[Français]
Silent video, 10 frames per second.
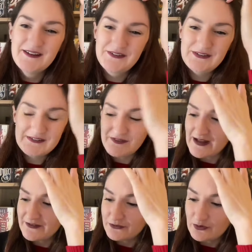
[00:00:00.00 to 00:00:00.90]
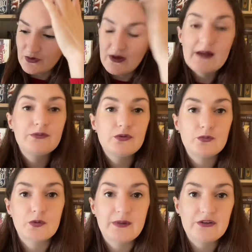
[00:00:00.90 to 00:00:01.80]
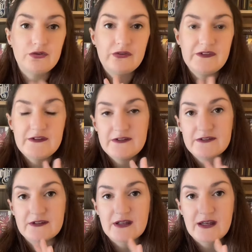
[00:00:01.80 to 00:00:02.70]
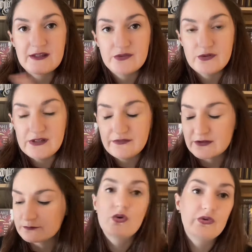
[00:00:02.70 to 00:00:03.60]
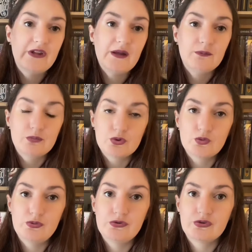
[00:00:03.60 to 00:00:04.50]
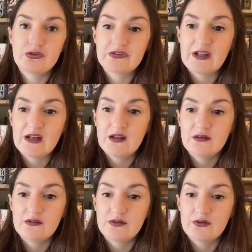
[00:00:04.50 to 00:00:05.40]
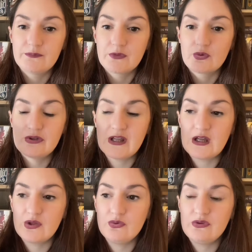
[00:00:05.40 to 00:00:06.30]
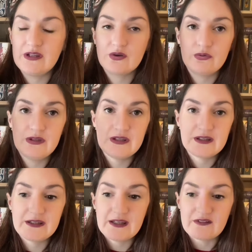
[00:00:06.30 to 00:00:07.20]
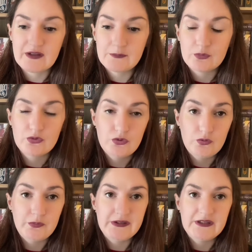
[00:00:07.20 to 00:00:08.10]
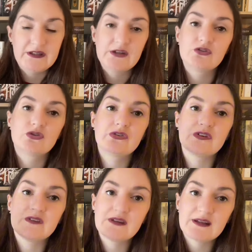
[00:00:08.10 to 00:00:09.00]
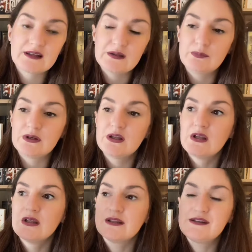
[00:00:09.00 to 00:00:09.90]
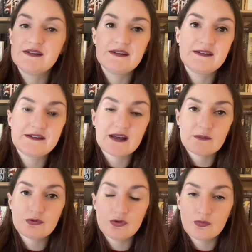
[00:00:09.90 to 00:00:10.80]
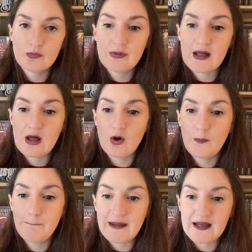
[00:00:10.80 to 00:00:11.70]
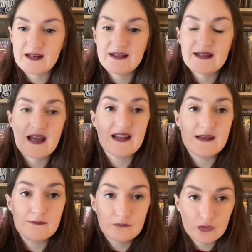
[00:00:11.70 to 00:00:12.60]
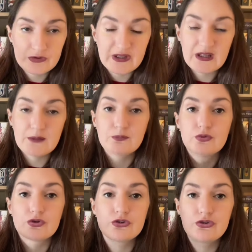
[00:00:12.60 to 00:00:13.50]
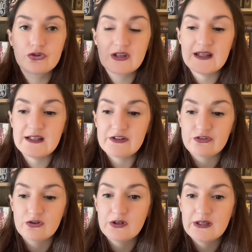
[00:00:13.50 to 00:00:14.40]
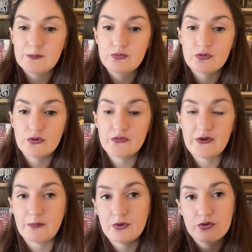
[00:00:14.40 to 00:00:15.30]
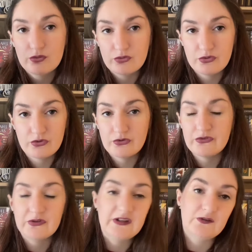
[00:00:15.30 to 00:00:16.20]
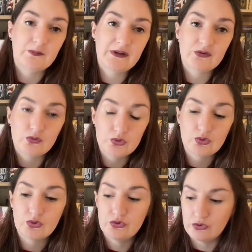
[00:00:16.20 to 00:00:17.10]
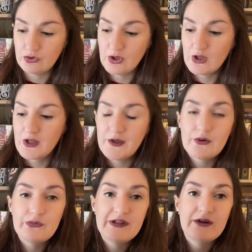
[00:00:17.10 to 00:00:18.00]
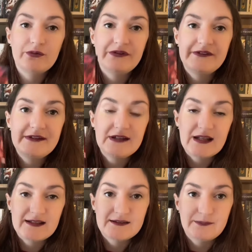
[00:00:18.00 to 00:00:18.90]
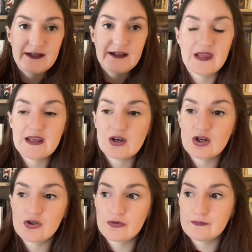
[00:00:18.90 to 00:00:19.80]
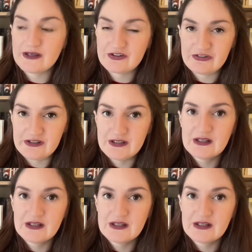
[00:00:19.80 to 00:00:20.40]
cette phrase ne rend absolument pas justice à ce livre. On a beaucoup plus que ça. Euh, on a une héroïne qui a vraiment subi des choses terribles, qui n'hésite absolument pas à en parler, à les montrer pour choquer les gens et pour euh, faire prendre conscience de ce qui se passe autour d'eux. On a aussi l'aspect école de magie